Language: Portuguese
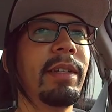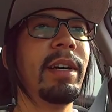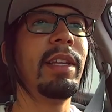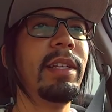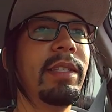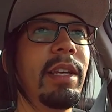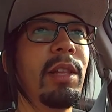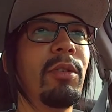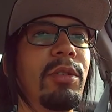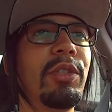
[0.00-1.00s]
Além de ser
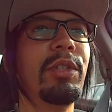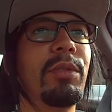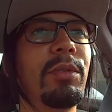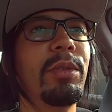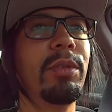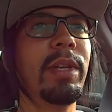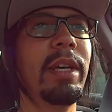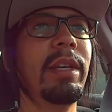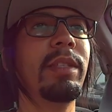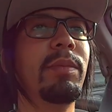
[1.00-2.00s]
longe de tudo,
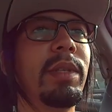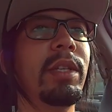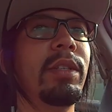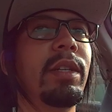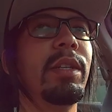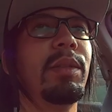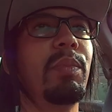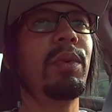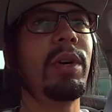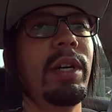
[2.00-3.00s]
né? Você precisa de
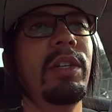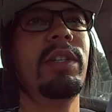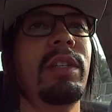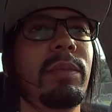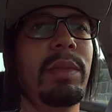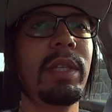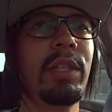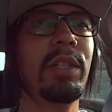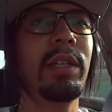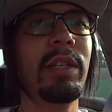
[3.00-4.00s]
transporte, você precisa
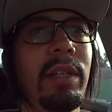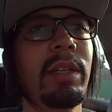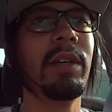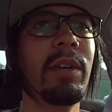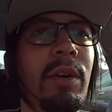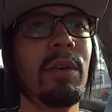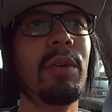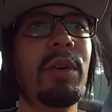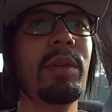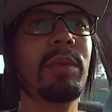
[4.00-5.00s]
de
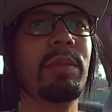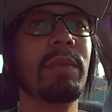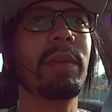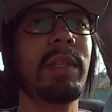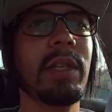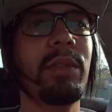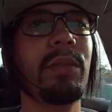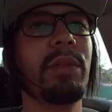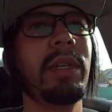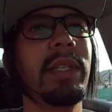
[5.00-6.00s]
ônibus para fazer as
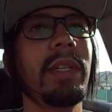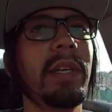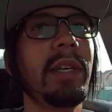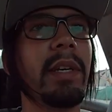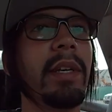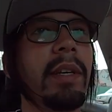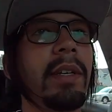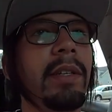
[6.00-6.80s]
coisas, né?